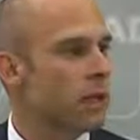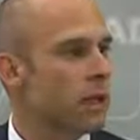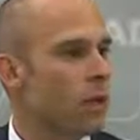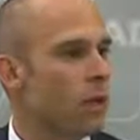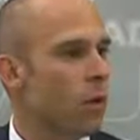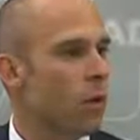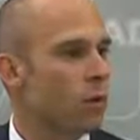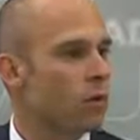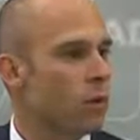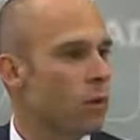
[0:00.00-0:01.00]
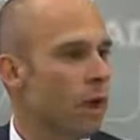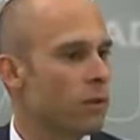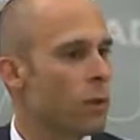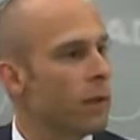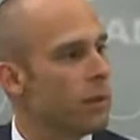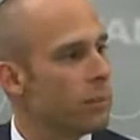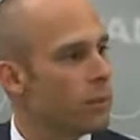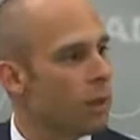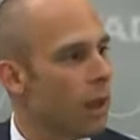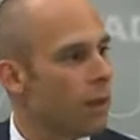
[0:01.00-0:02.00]
no son actuales
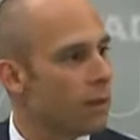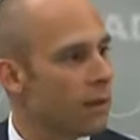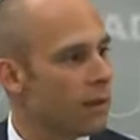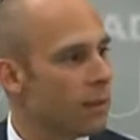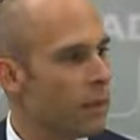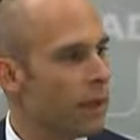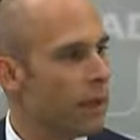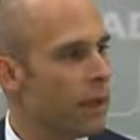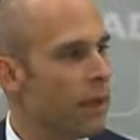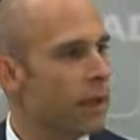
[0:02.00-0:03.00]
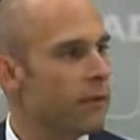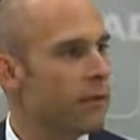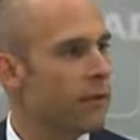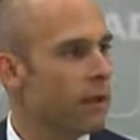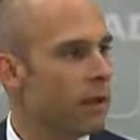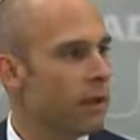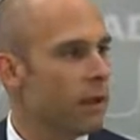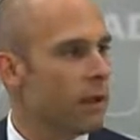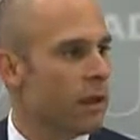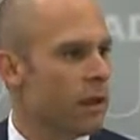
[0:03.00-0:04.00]
diputados de la Asamblea Legislativa
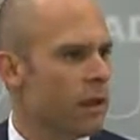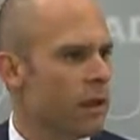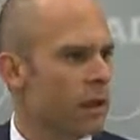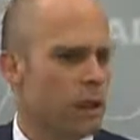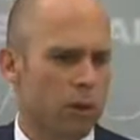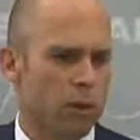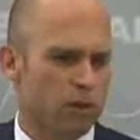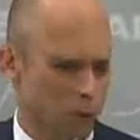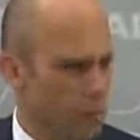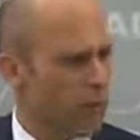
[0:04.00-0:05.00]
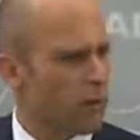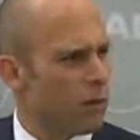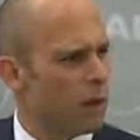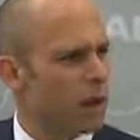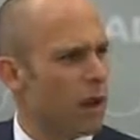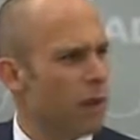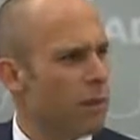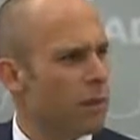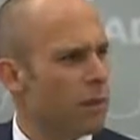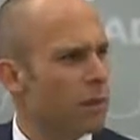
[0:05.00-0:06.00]
y creo, si no me equivoco, estábamos
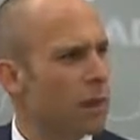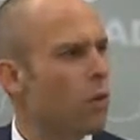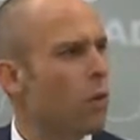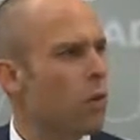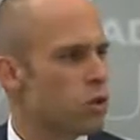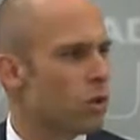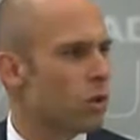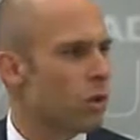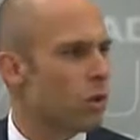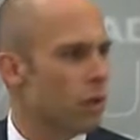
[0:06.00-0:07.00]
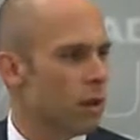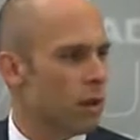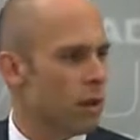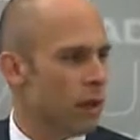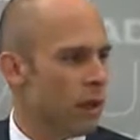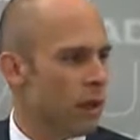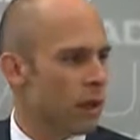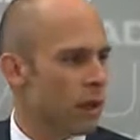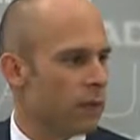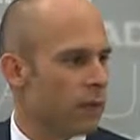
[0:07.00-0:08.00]
compitiendo ocho eh,
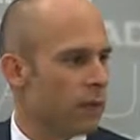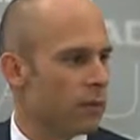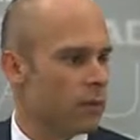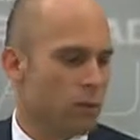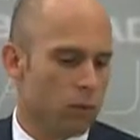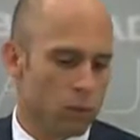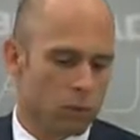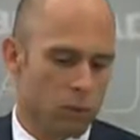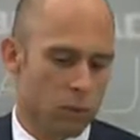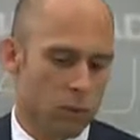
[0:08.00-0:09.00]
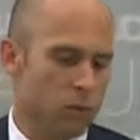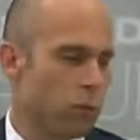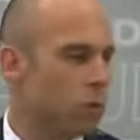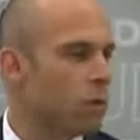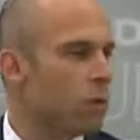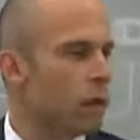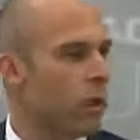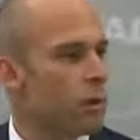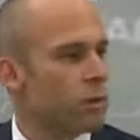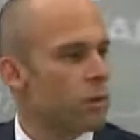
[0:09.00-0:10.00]
candidatos, algunos miembros de estructura,
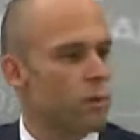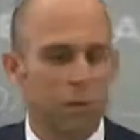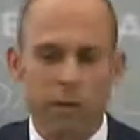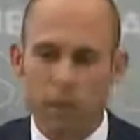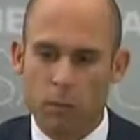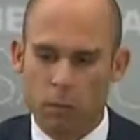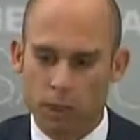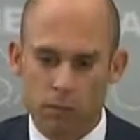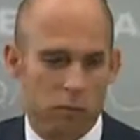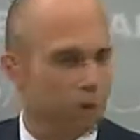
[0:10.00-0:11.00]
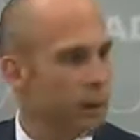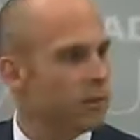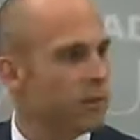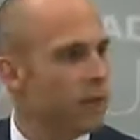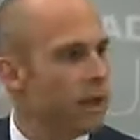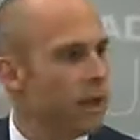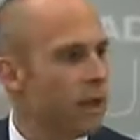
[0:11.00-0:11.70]
otros proveníamos de la sociedad civil,